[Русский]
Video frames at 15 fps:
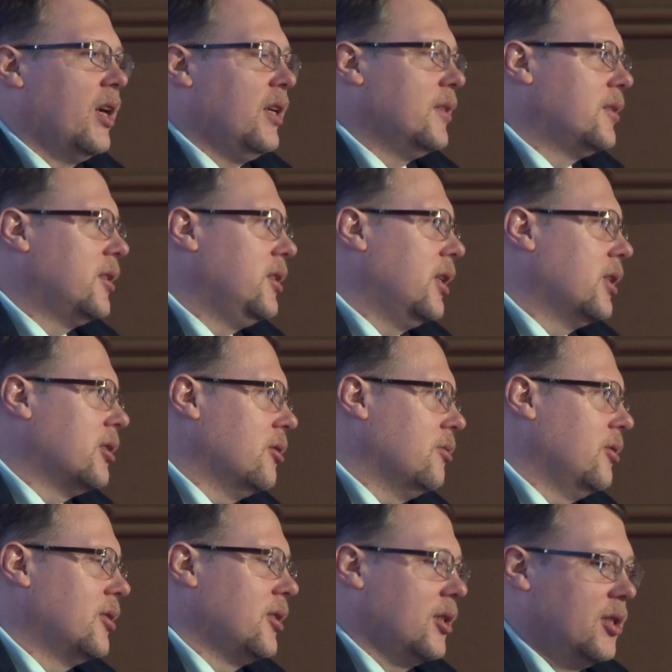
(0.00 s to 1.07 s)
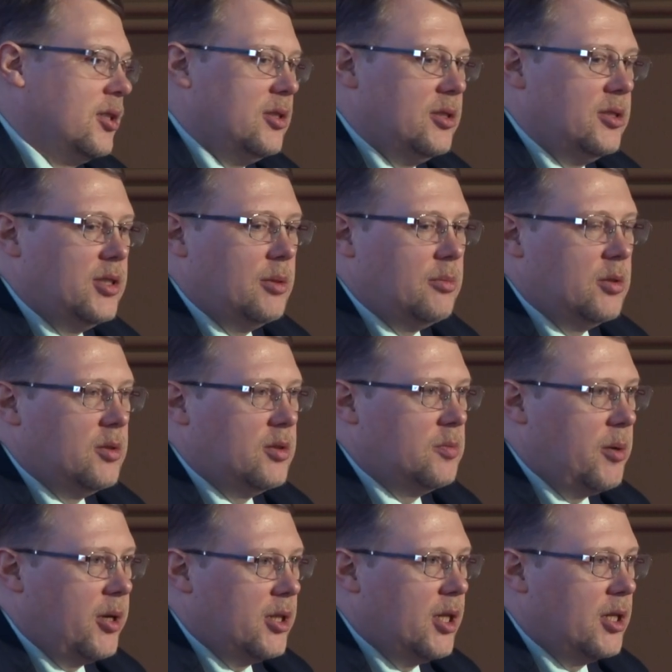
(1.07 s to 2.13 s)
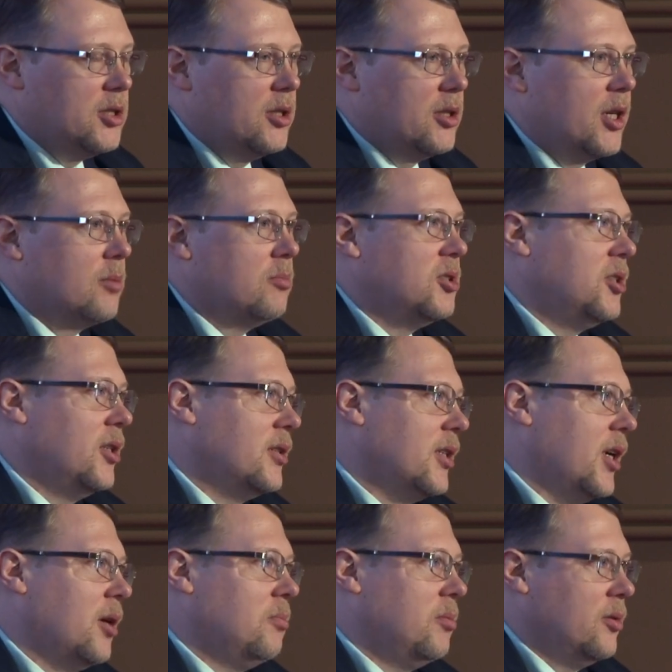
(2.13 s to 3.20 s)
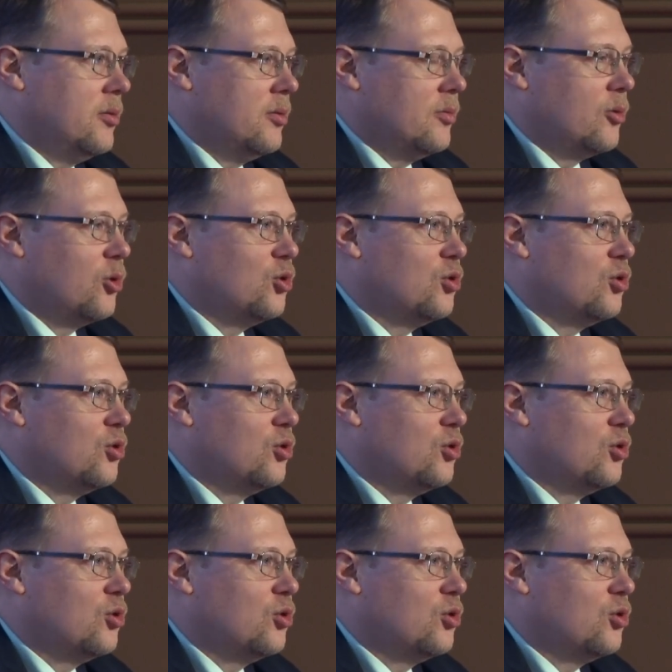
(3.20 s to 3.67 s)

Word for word: инцидентов из этих систем, из передачи как бы через API в